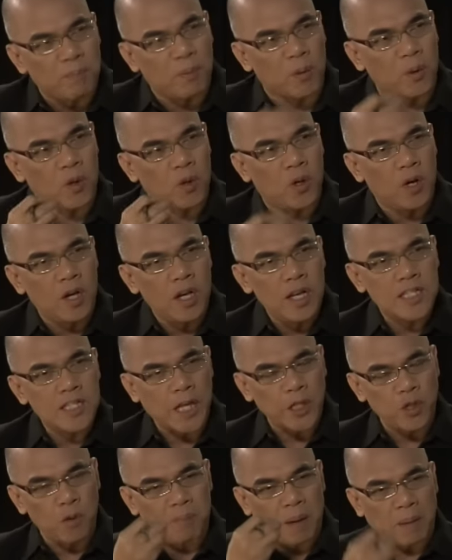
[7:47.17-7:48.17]
niyo po sa
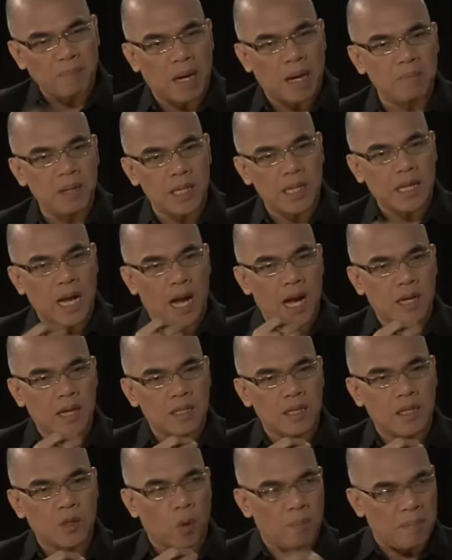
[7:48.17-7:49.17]
inyong pagbabalik
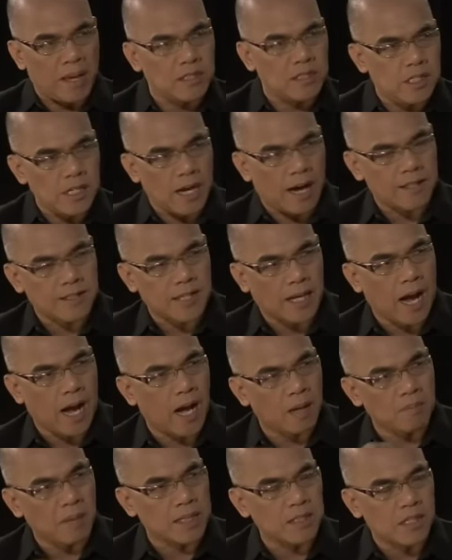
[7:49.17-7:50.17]
ang komedya at saka
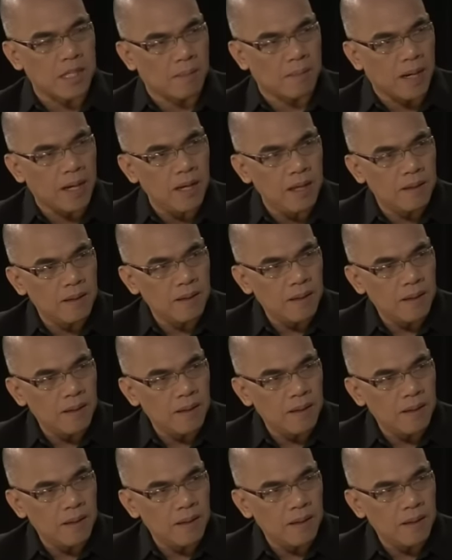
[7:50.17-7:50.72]
ang mga drama?